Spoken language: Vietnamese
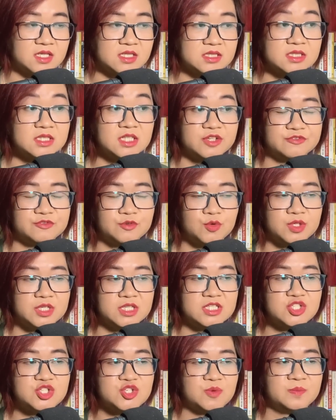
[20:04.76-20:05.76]
Người phụ
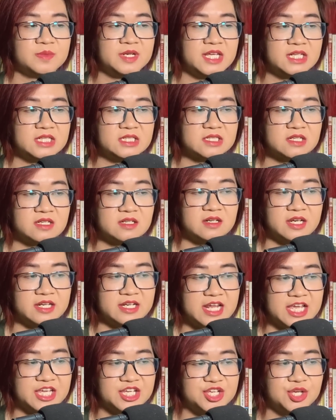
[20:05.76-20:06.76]
nữ trung niên cười
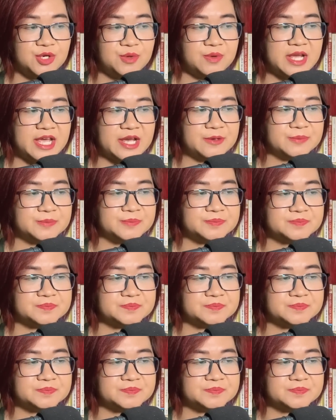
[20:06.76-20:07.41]
đầy kiêu ngạo.